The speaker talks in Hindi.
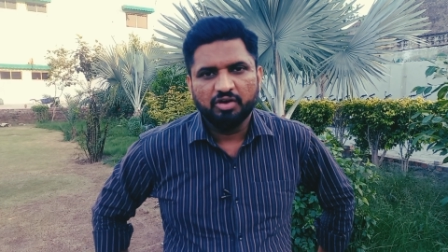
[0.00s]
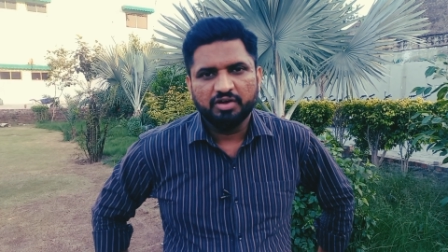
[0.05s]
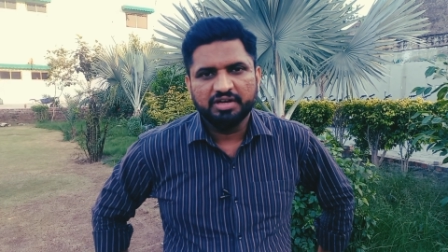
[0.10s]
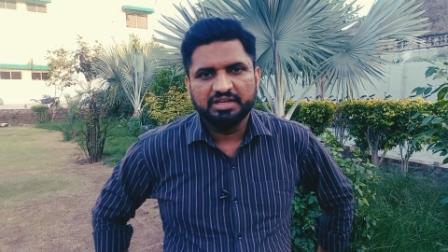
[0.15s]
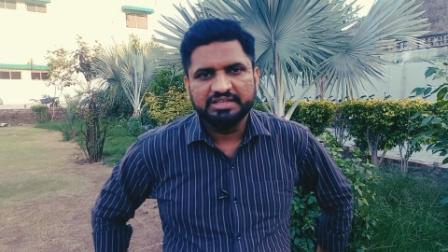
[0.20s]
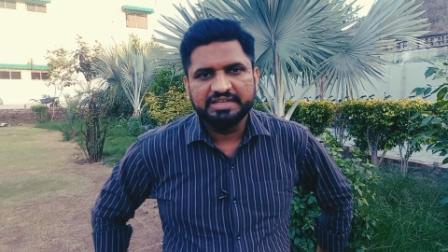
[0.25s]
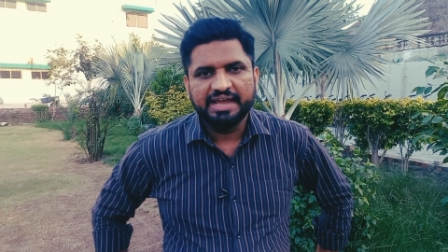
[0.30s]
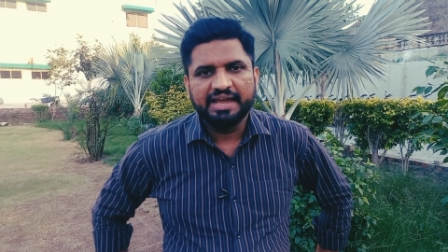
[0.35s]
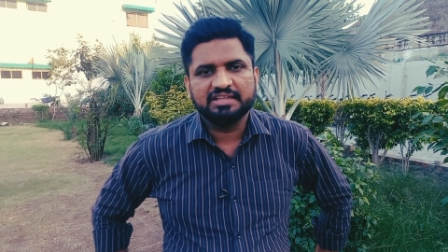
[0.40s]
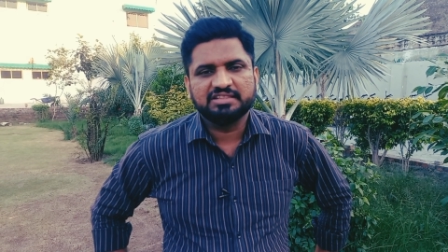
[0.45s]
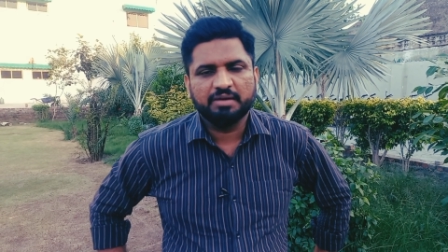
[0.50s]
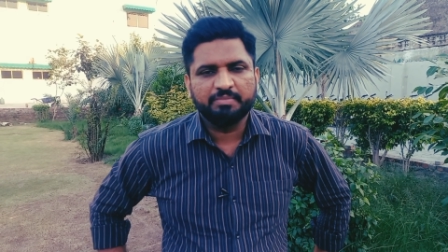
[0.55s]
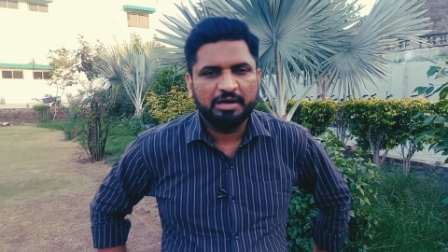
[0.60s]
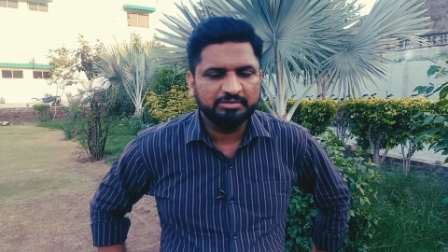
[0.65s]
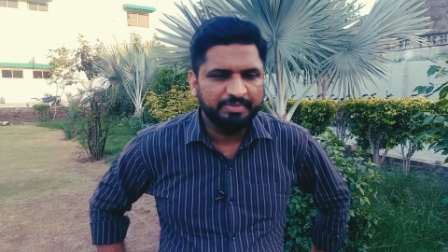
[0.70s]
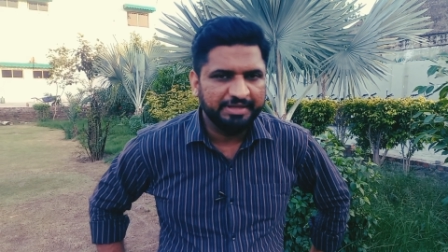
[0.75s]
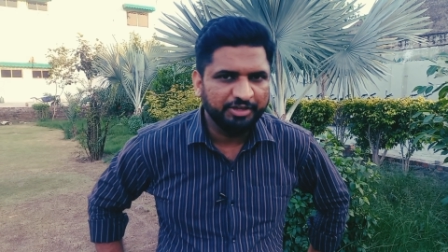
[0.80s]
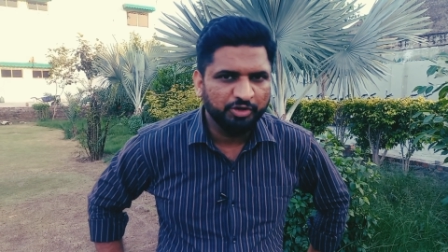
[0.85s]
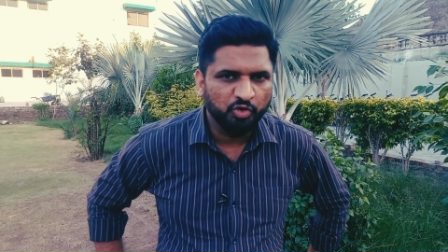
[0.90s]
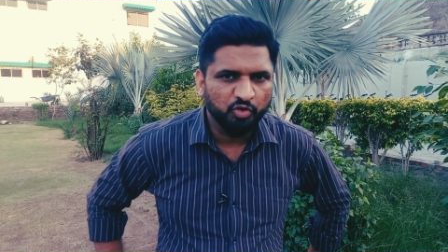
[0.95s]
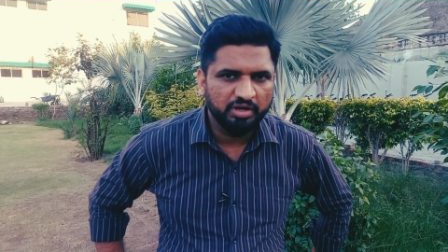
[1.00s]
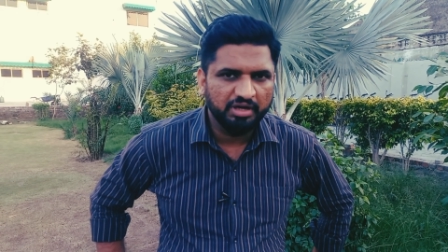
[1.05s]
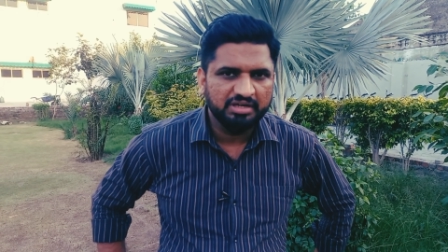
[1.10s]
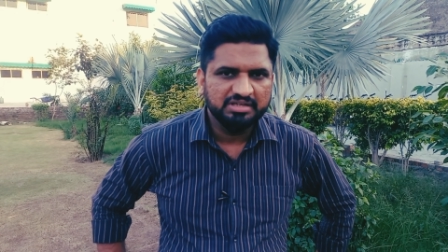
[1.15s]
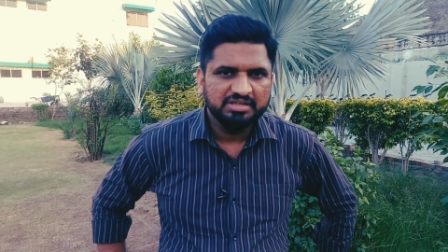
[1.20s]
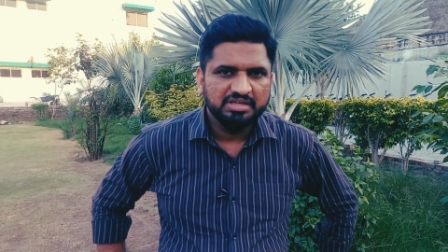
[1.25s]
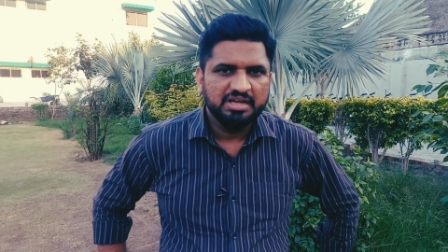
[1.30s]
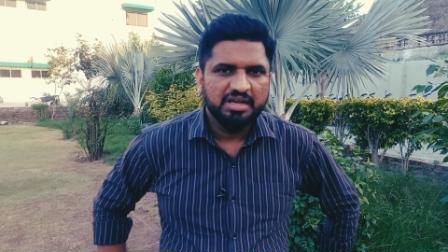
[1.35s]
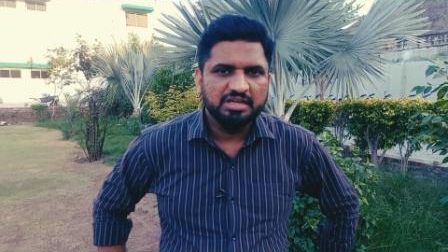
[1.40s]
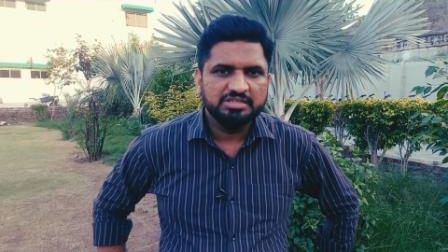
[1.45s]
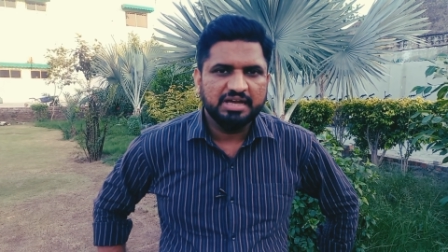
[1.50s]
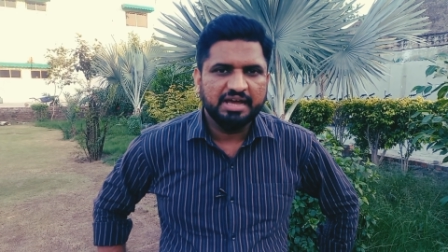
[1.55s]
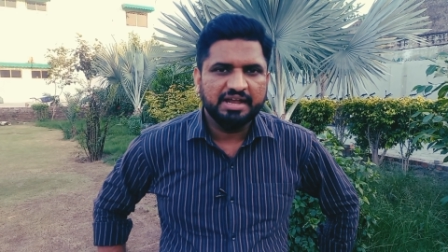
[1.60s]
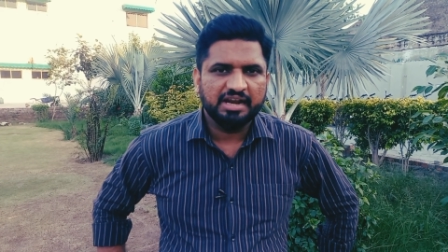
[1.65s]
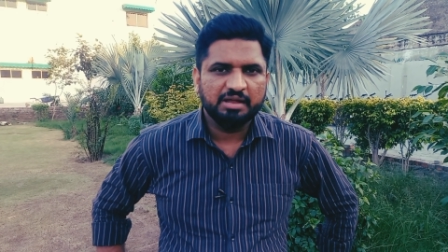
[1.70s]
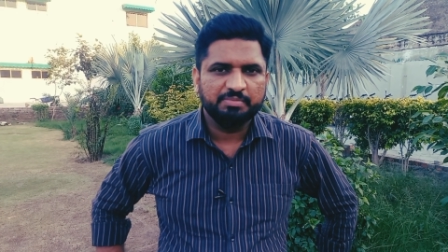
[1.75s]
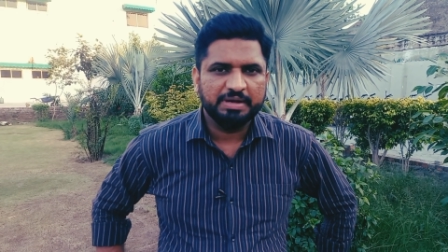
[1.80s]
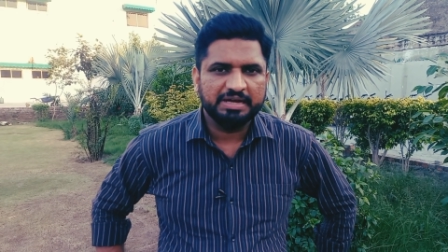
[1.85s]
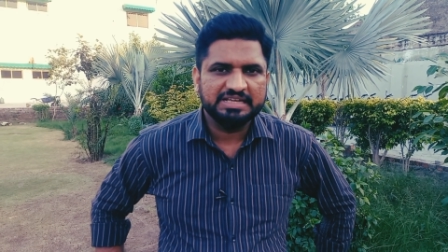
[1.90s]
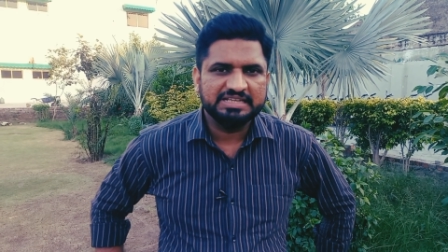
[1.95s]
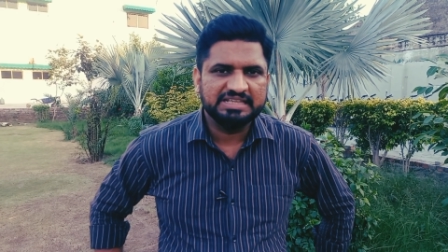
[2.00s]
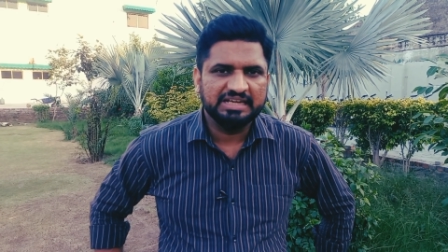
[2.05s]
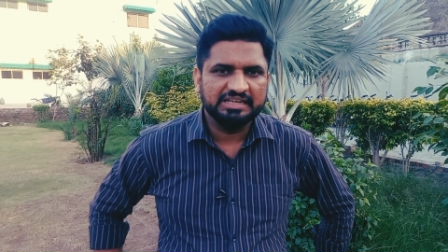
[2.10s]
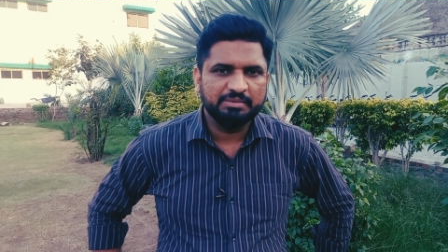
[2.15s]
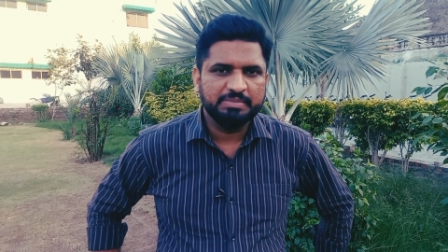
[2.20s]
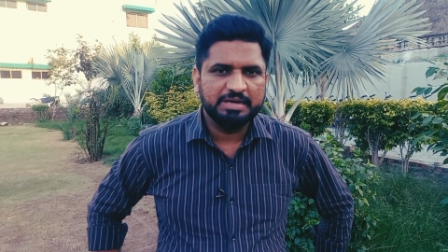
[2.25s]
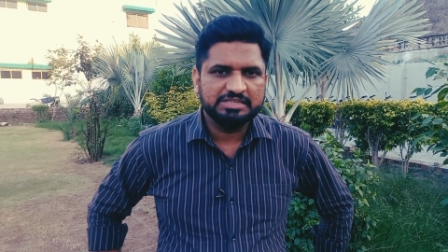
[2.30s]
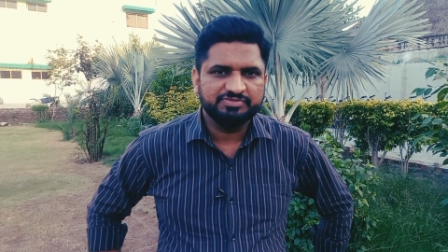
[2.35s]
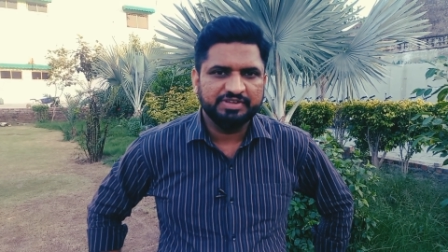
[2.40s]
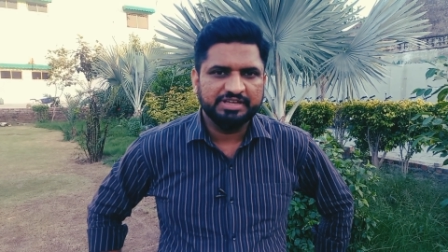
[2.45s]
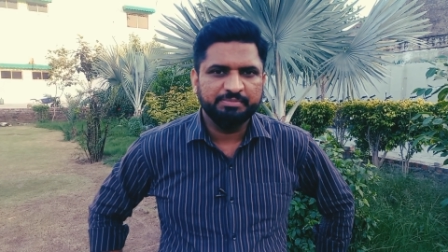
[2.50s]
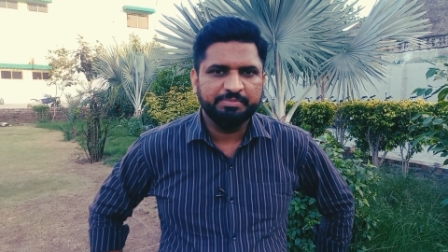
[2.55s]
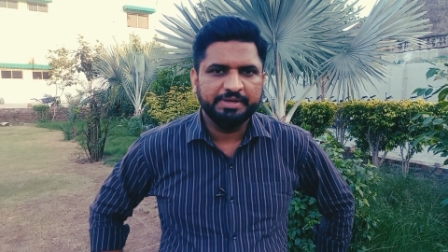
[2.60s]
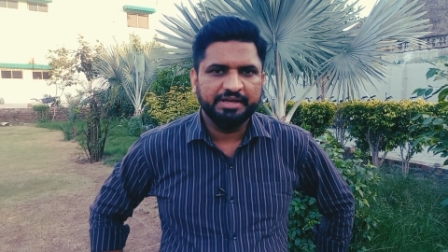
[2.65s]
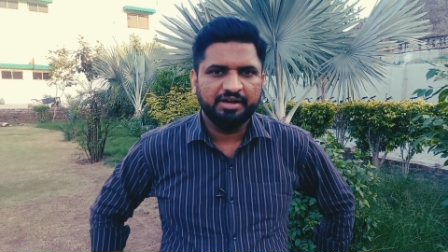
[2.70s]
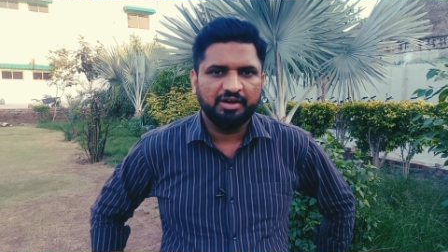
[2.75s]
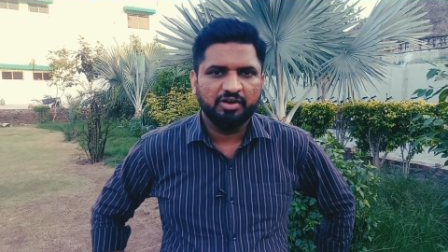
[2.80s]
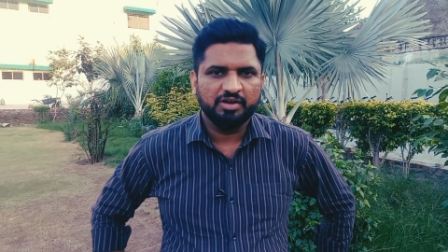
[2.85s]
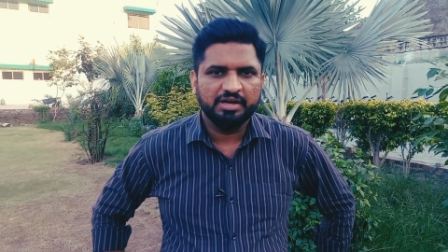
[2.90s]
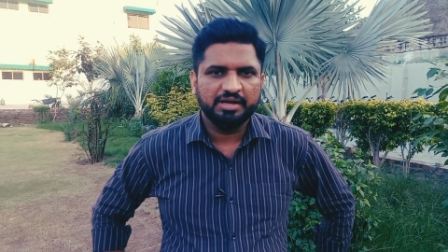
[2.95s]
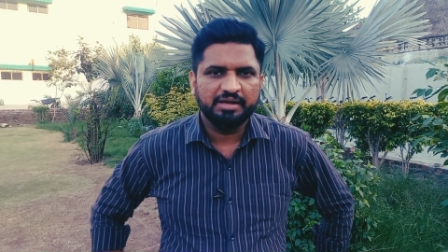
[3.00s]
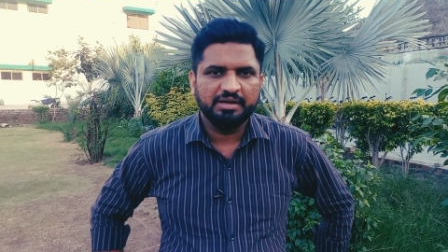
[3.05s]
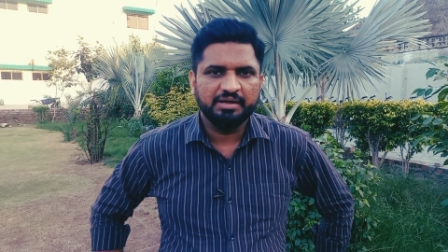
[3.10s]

और ये हैदराबाद में ही होगा जाहिर है कि पाकिस्तान के मैच वहीं पे हैं और